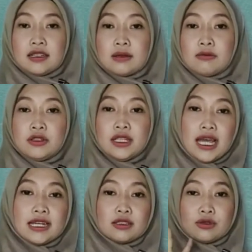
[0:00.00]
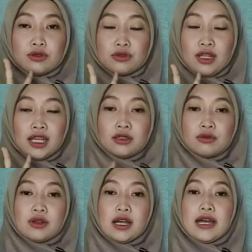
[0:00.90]
Kemudian, struktur yang
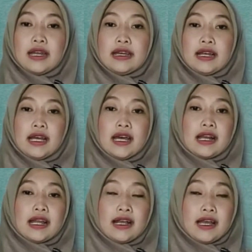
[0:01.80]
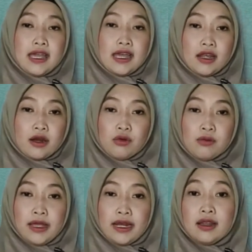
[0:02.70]
kedua adalah rangkaian
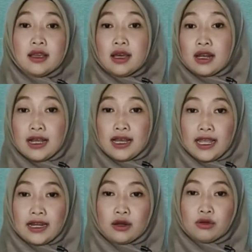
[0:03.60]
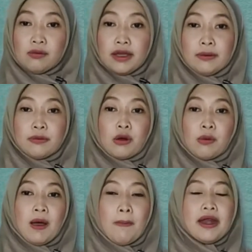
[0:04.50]
argumen. Rangkaian argumen
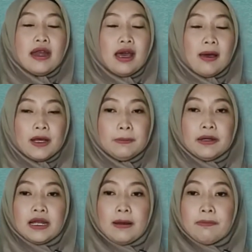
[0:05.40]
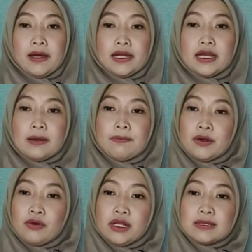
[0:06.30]
berupa pendapat-pendapat dari
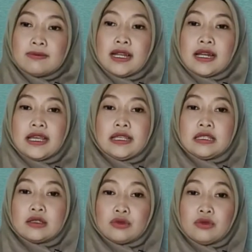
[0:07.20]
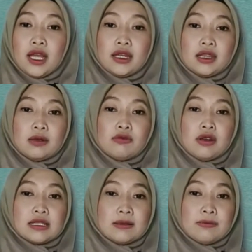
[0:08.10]
penulis mengenai isu yang
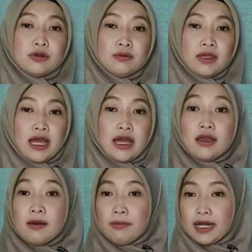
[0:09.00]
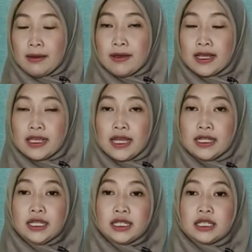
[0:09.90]
ditemukan sebelumnya. Pada bagian
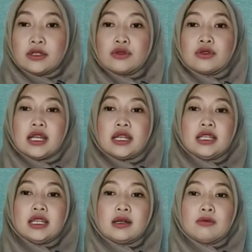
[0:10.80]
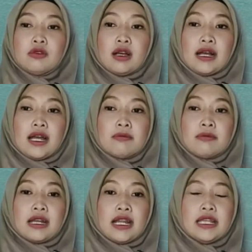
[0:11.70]
ini juga dikemukakan
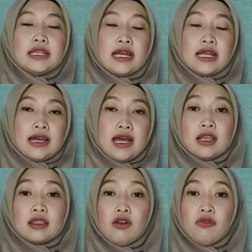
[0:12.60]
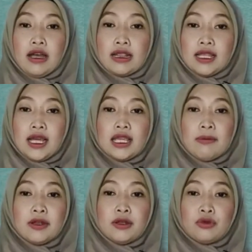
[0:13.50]
mengenai data atau fakta yang
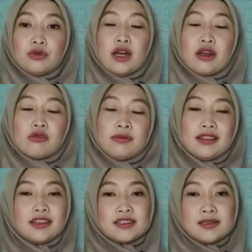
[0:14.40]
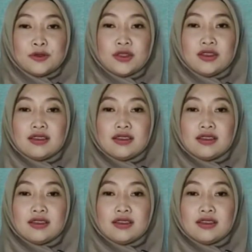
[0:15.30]
mendukung argumen tersebut.